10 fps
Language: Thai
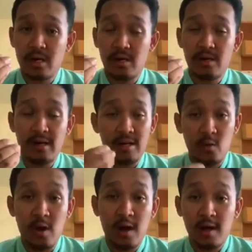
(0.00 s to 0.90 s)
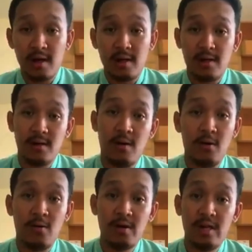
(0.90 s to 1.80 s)
ในตัวของ
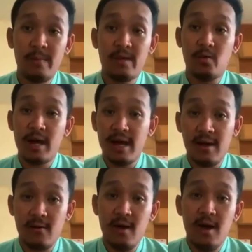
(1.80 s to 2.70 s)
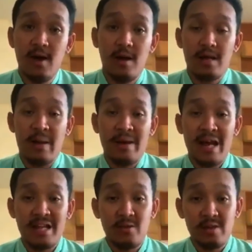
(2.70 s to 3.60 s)
คนที่มาอยู่ใกล้เรา แต่มันอา
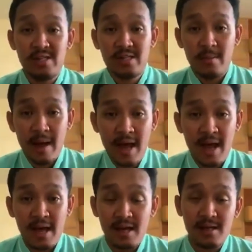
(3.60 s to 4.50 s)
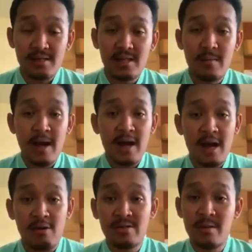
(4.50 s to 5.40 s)
จจะอยู่ที่เสื้อผ้าเสื้อผ้า
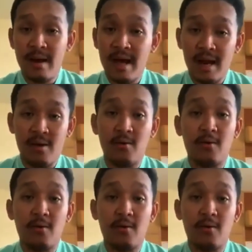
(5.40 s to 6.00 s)
เขาเสื้อผ้าเรา